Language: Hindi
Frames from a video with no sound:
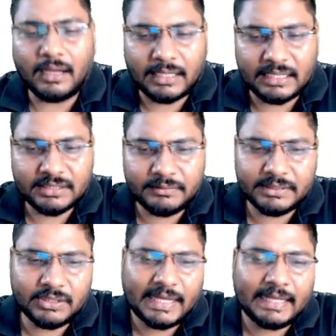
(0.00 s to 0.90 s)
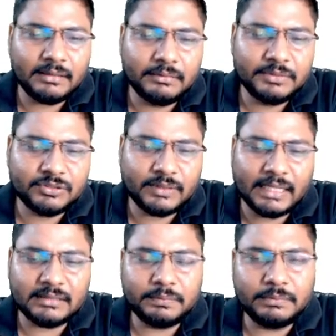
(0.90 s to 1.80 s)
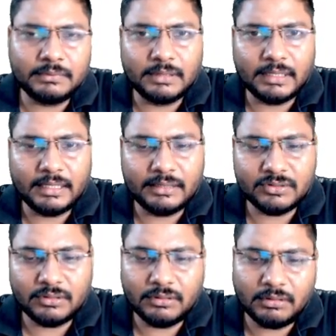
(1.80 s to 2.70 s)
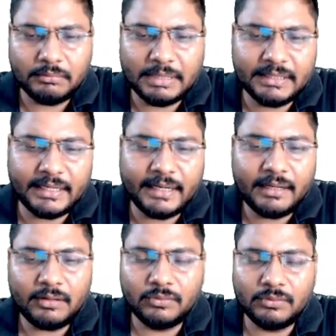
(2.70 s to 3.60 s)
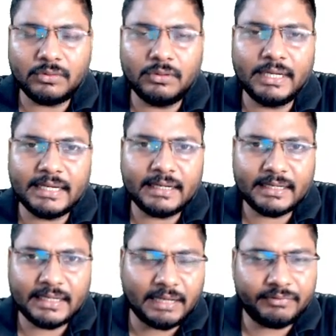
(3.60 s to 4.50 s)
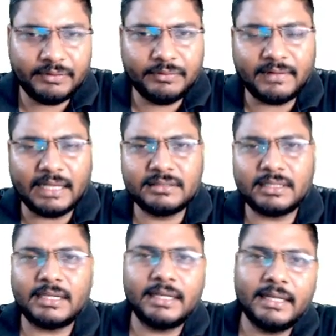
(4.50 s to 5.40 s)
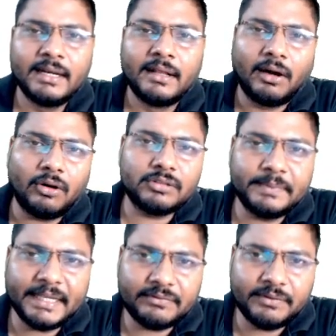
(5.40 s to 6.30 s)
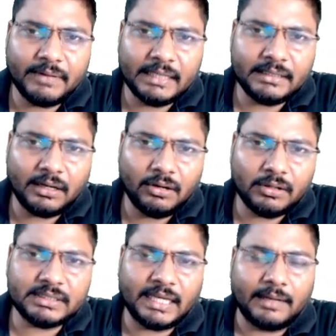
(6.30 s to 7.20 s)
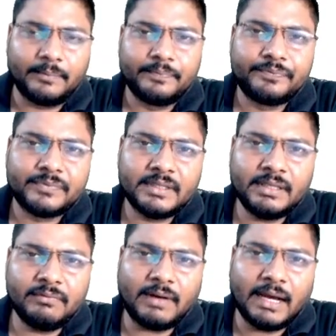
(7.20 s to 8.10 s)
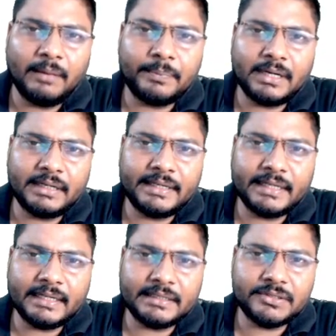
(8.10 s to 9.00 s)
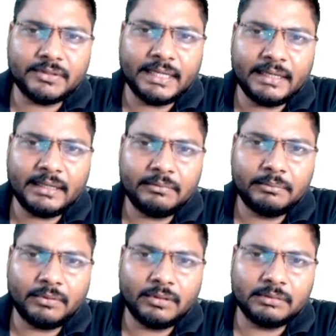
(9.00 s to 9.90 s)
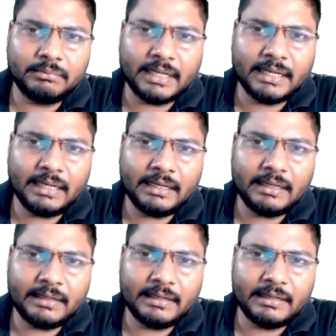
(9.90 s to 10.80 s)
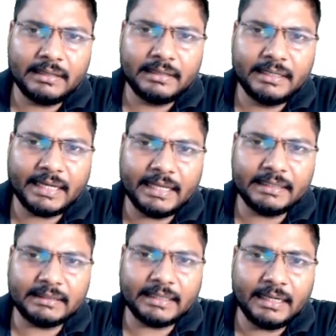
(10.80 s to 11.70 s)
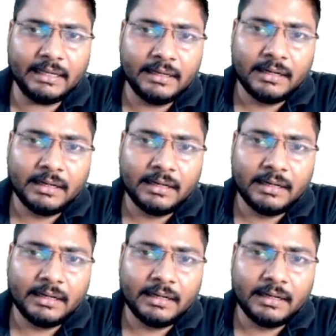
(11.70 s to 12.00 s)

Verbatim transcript: काशी विद्वना विश्वनाथ जो मंदिर हैं उनको लेकर के काफ़ी विवाद चल रहे हैं और उसमें एक विवाद और था कि वहाँ पर टिकट जो है बहुत महंगा लिखाया जाता है